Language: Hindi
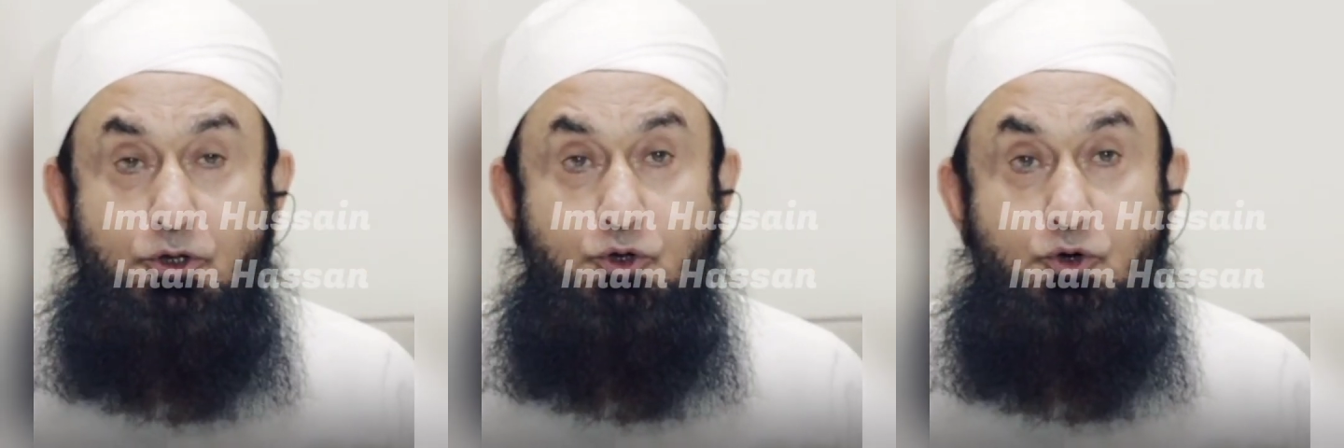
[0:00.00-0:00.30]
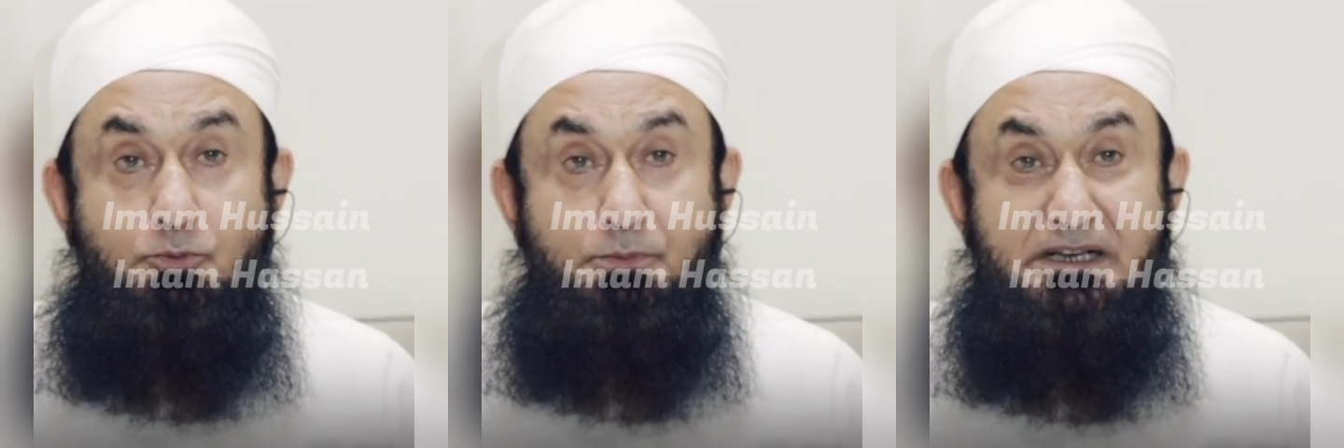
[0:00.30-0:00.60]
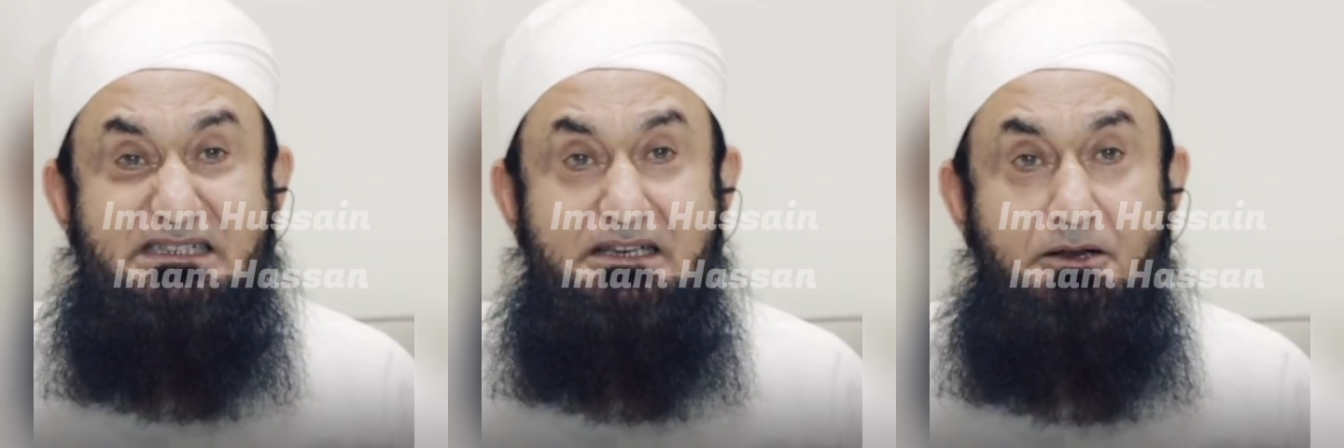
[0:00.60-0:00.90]
तो उम
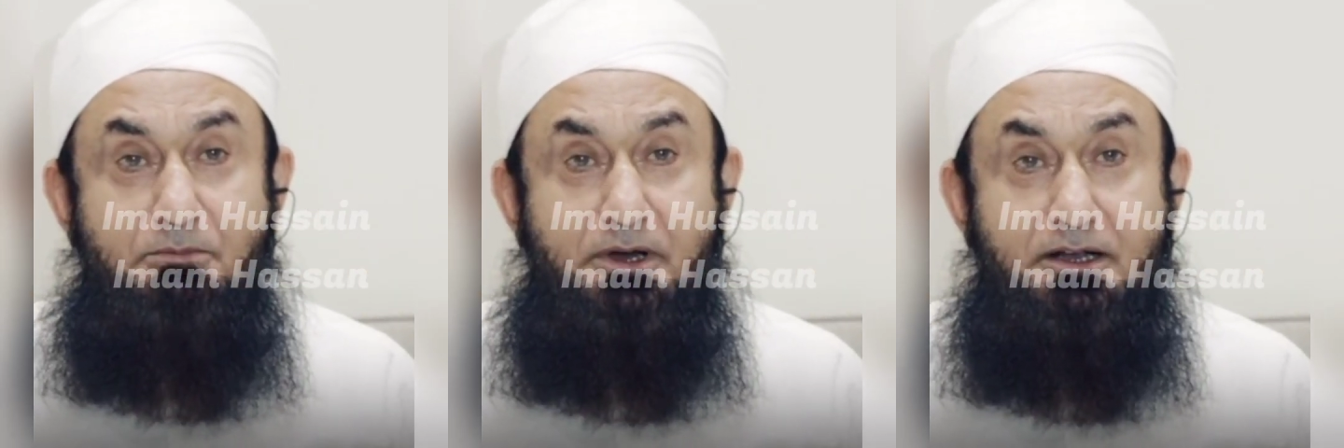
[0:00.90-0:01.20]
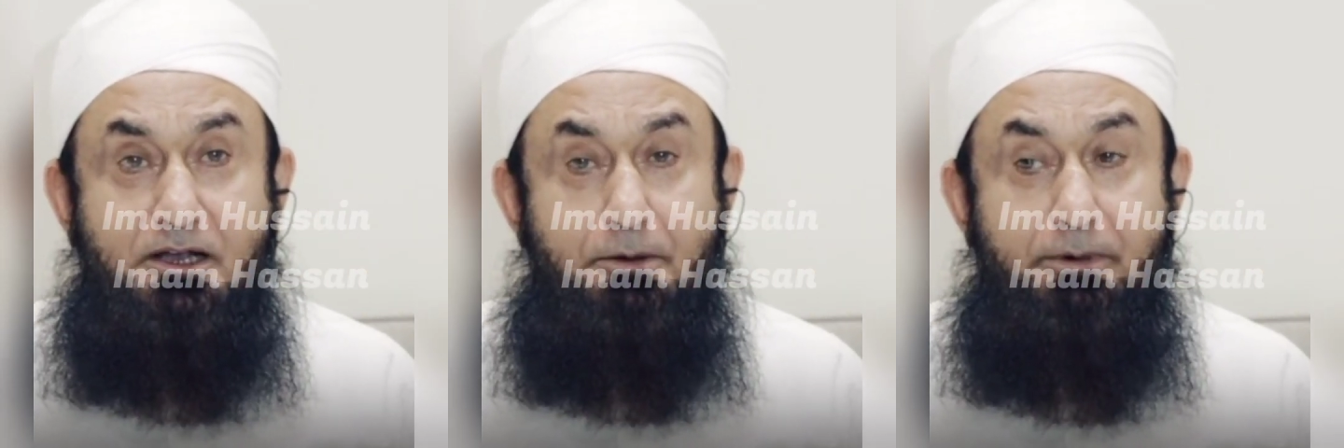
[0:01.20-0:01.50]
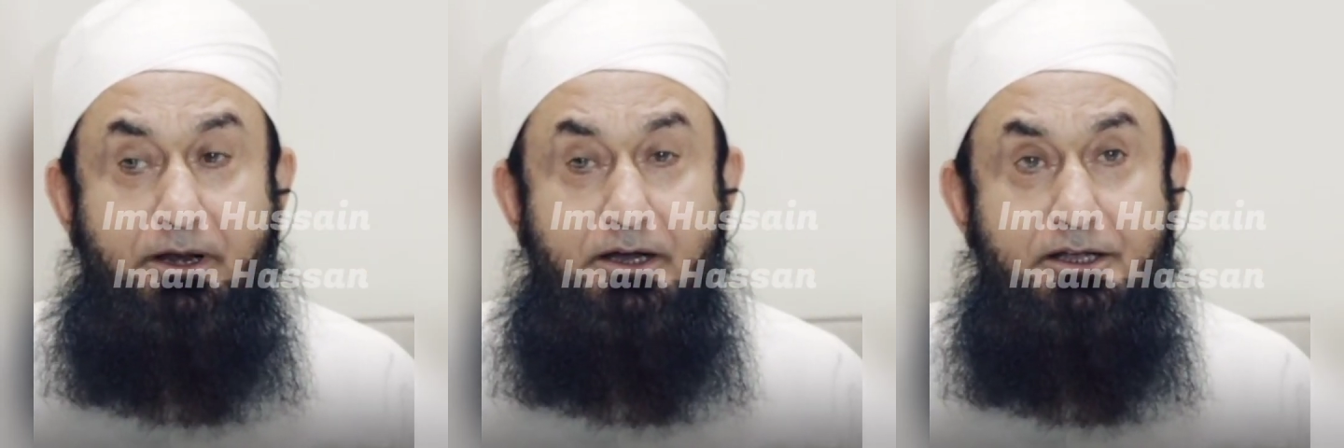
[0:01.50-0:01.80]
सलमा
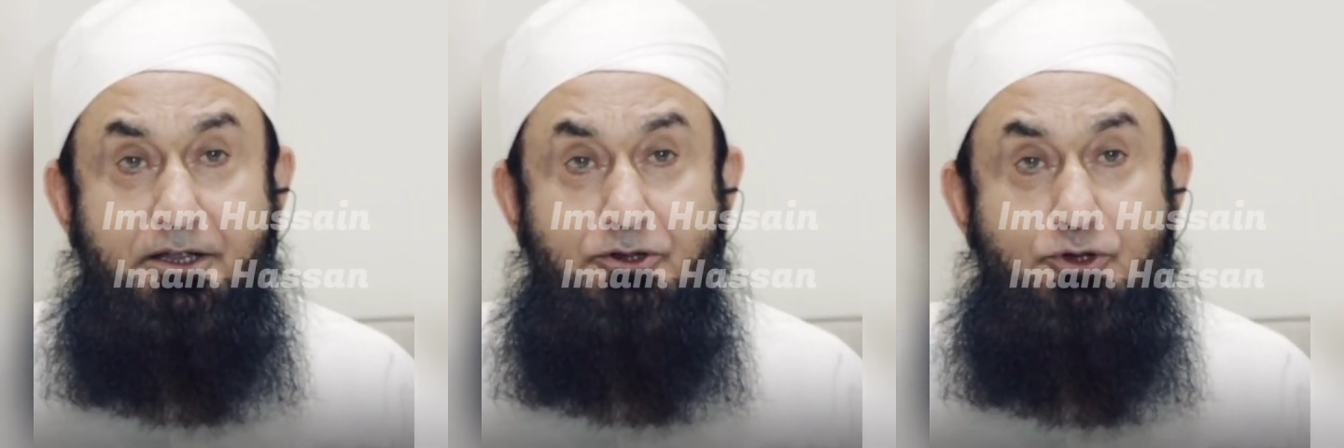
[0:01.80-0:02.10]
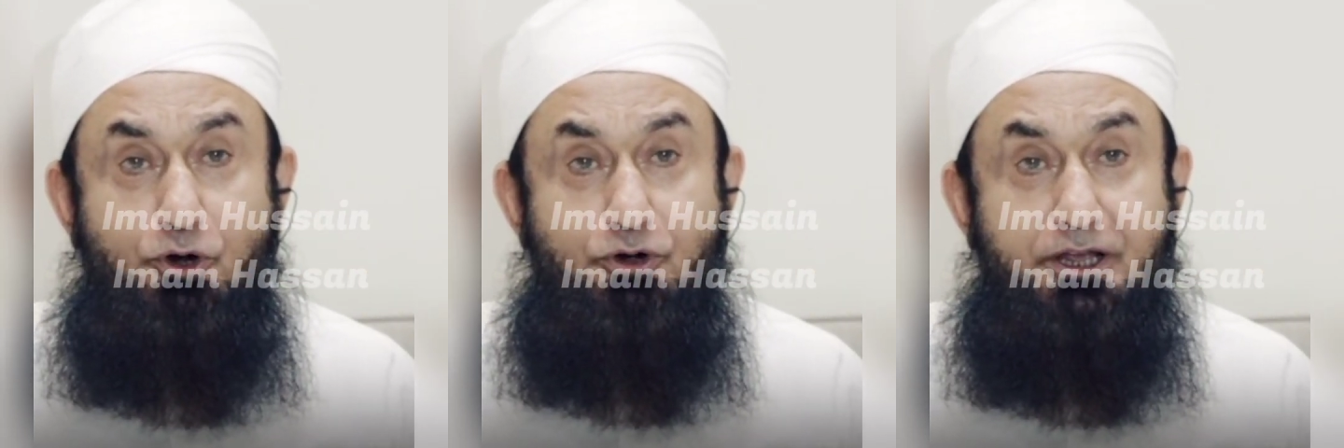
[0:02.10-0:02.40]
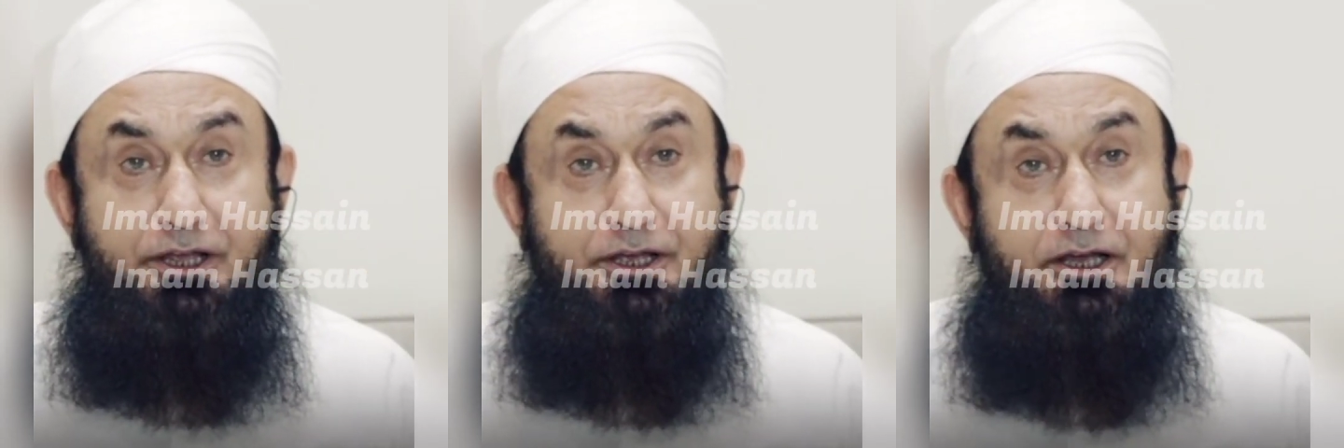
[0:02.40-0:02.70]
घबरा के दौड़
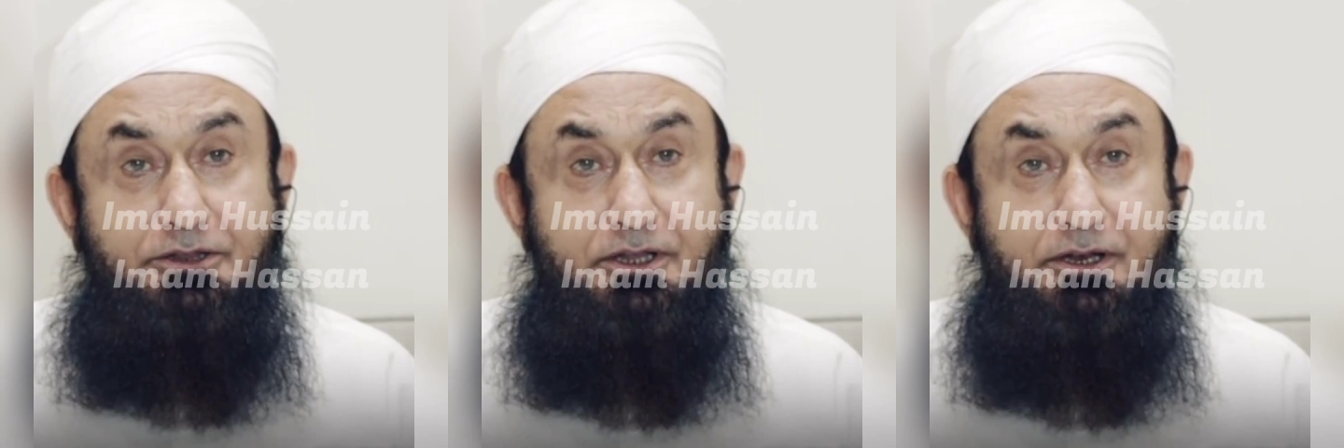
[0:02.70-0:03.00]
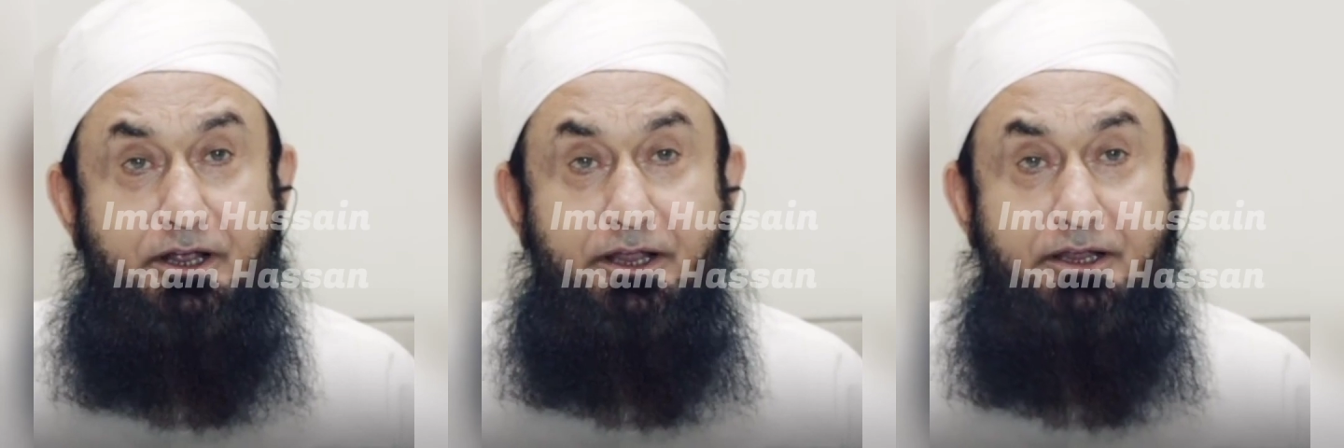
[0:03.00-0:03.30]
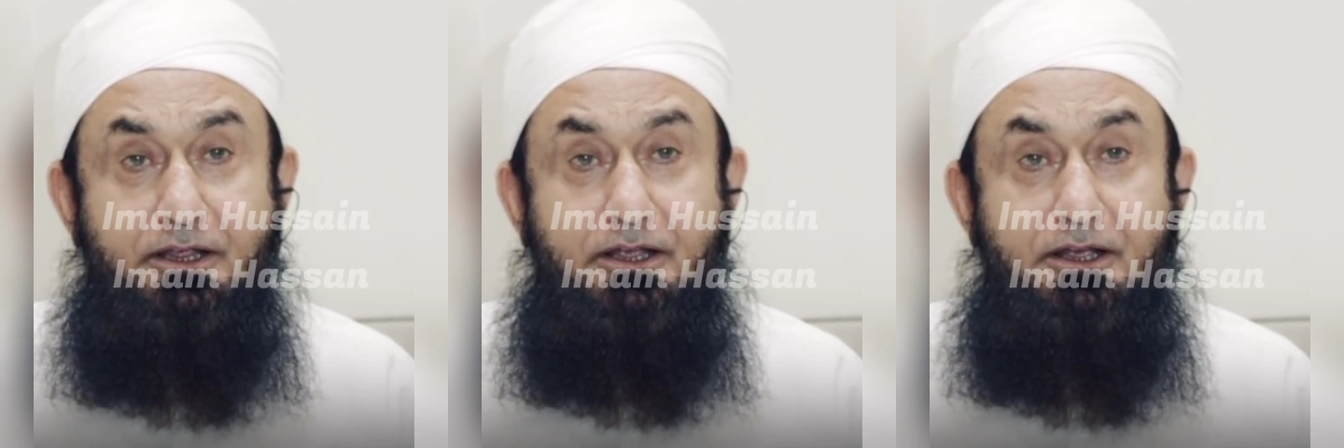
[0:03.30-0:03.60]
के अंदर गईं